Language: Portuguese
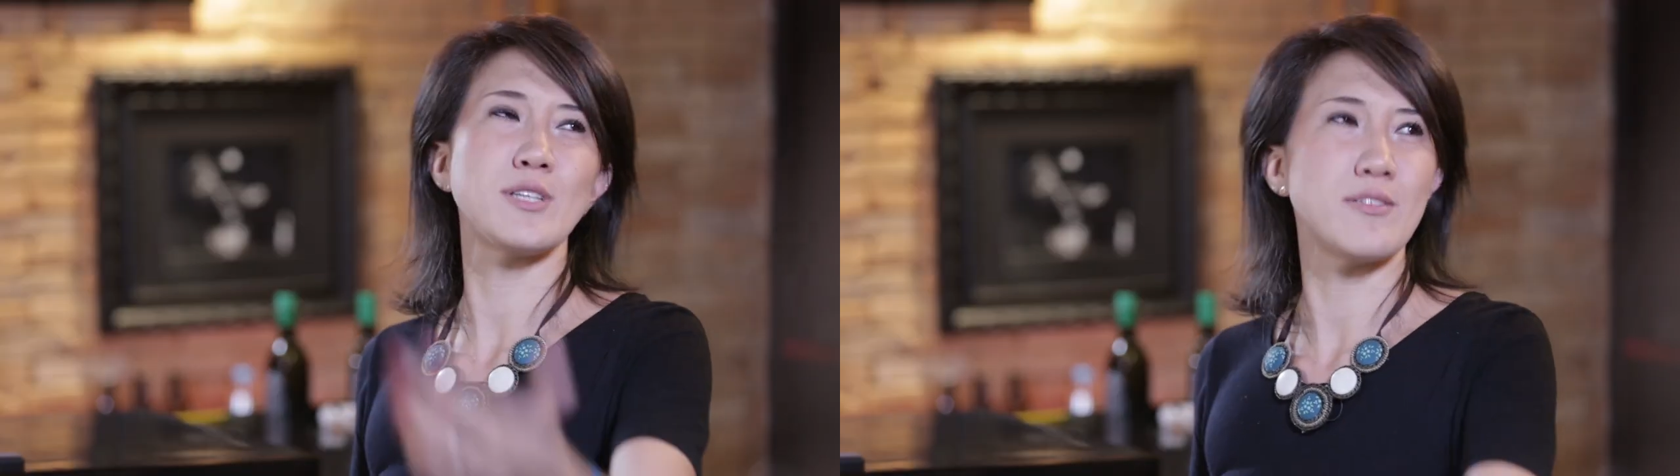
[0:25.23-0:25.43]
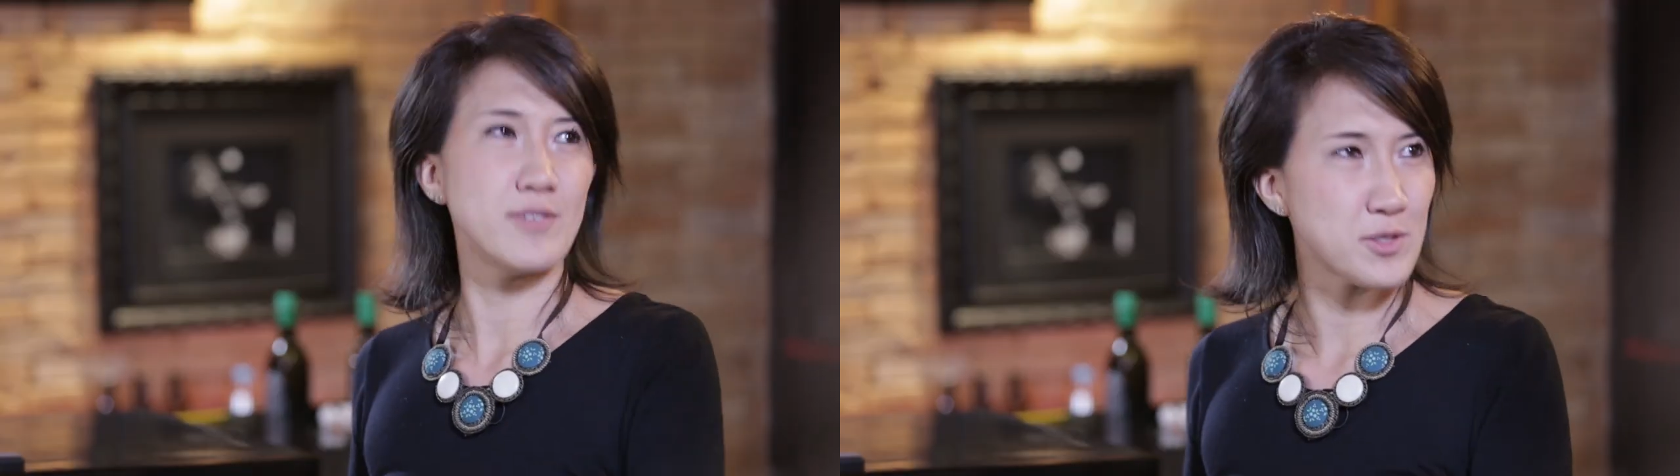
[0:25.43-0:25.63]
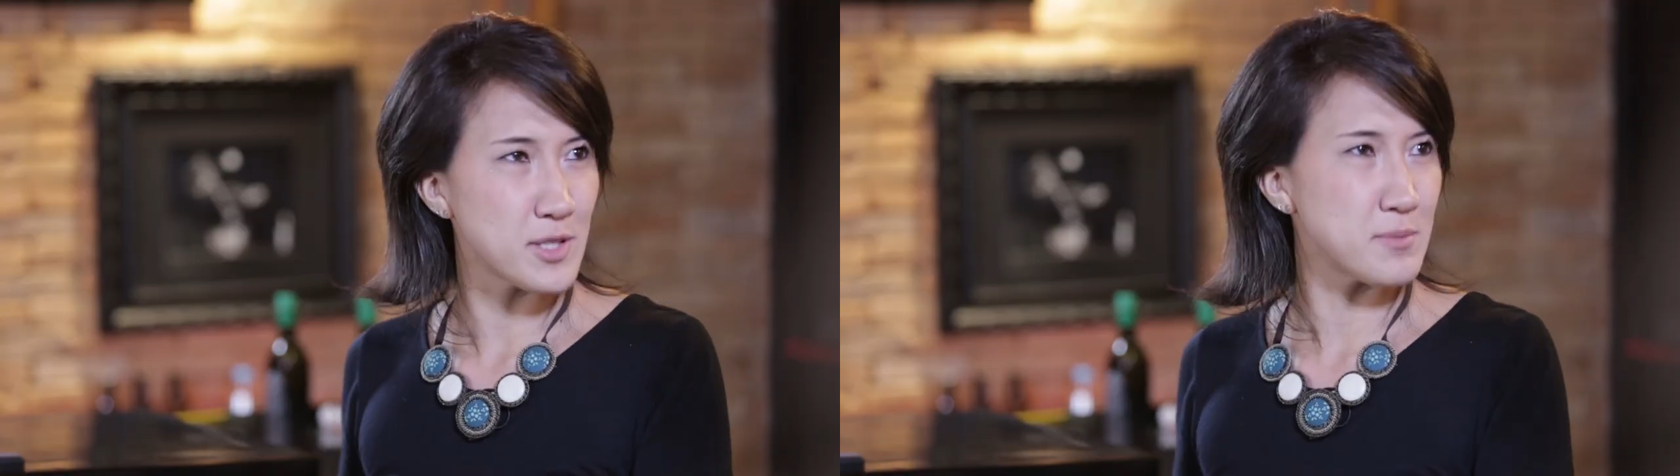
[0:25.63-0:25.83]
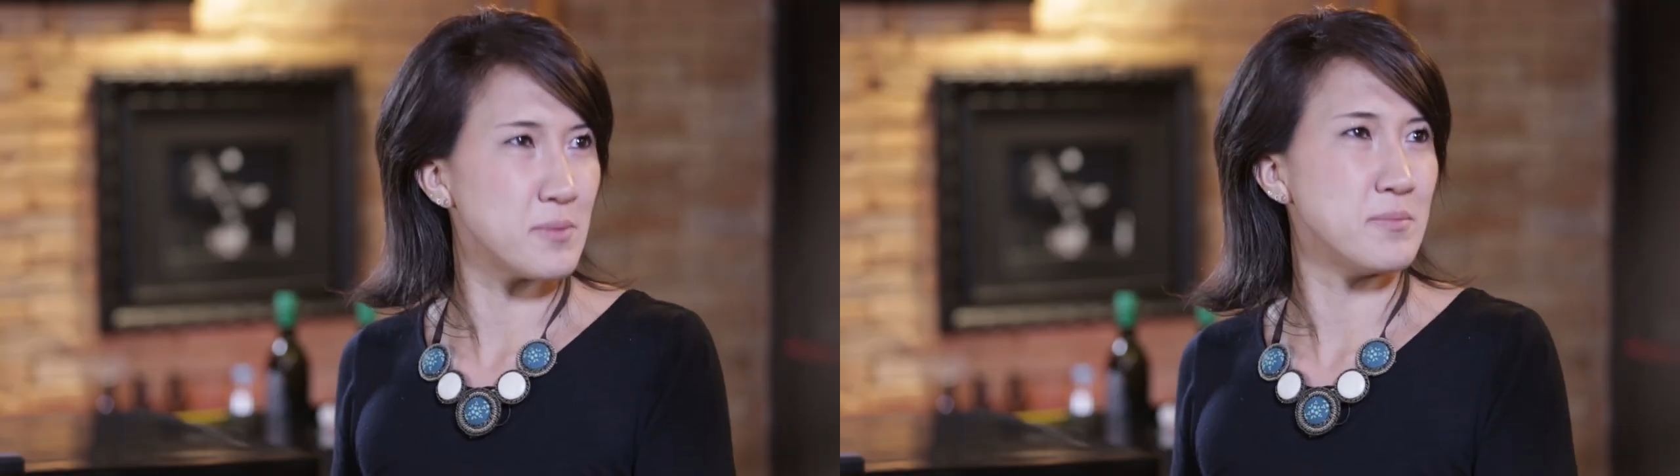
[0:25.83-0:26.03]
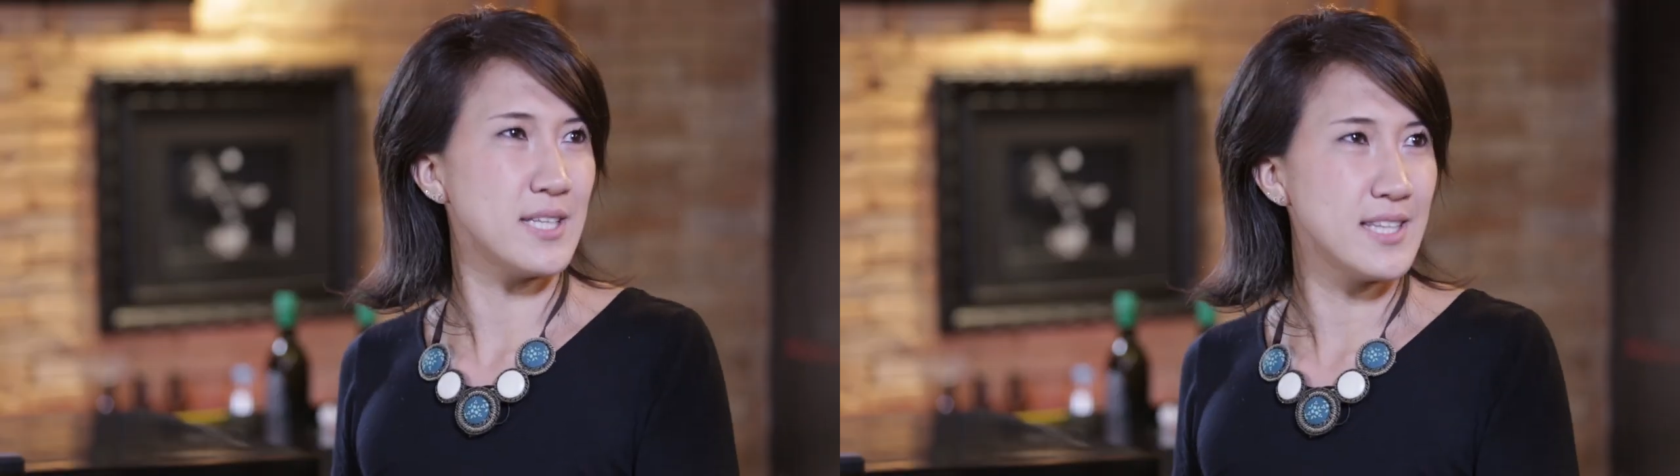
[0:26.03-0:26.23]
serviço das
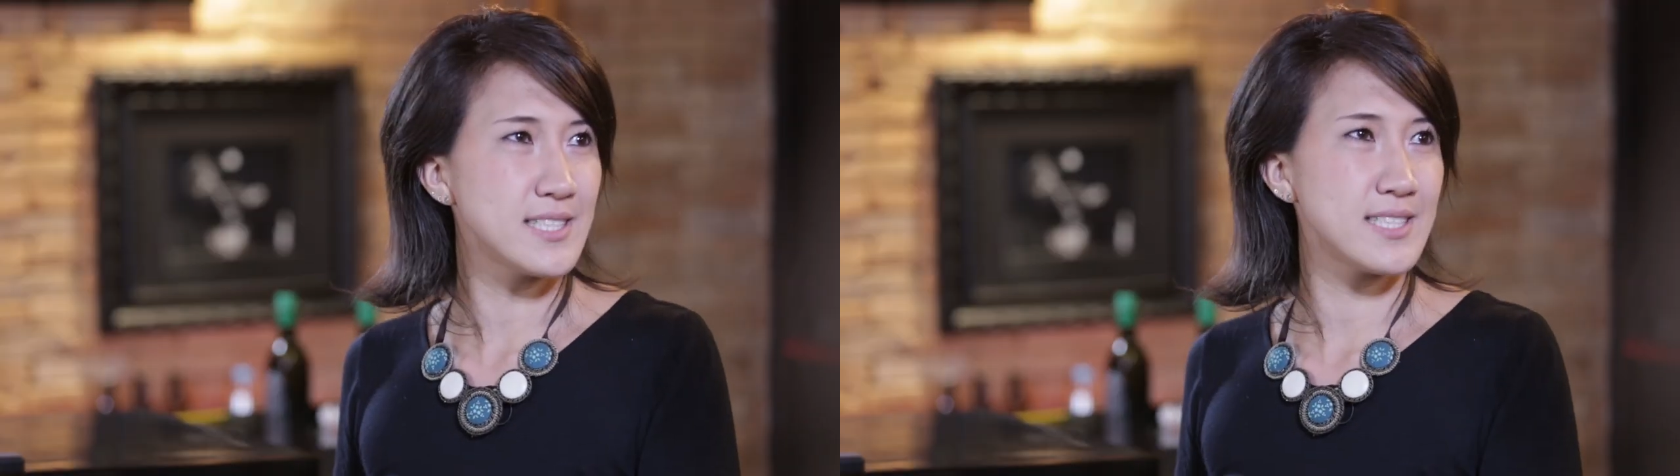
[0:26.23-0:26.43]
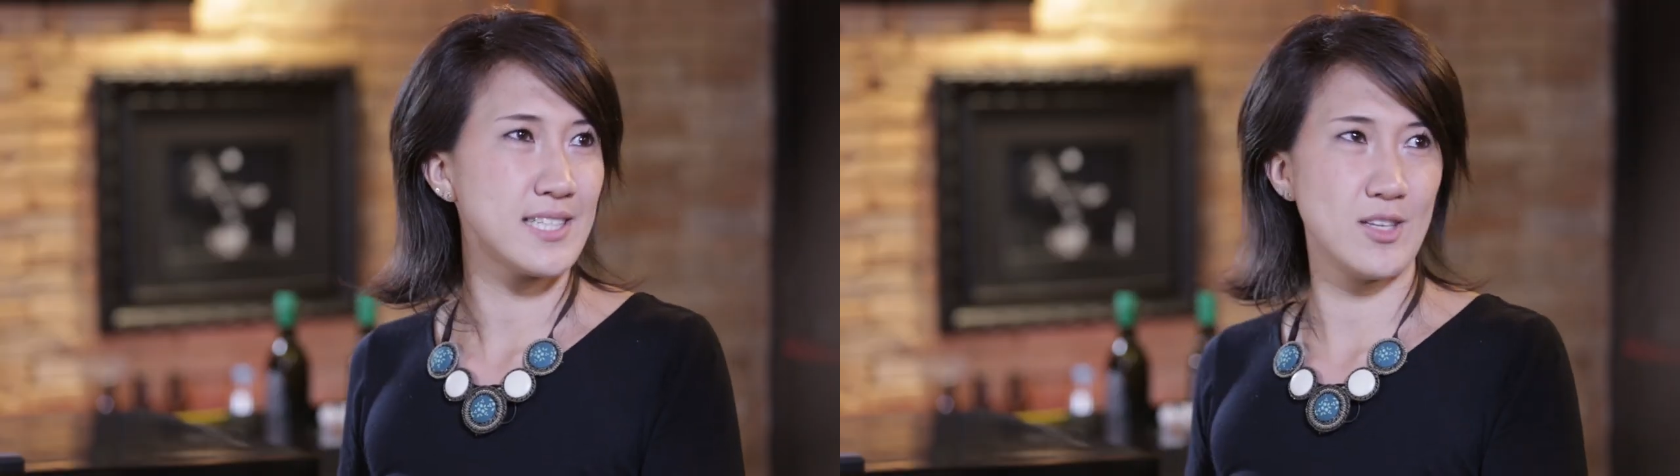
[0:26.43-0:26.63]
bebidas.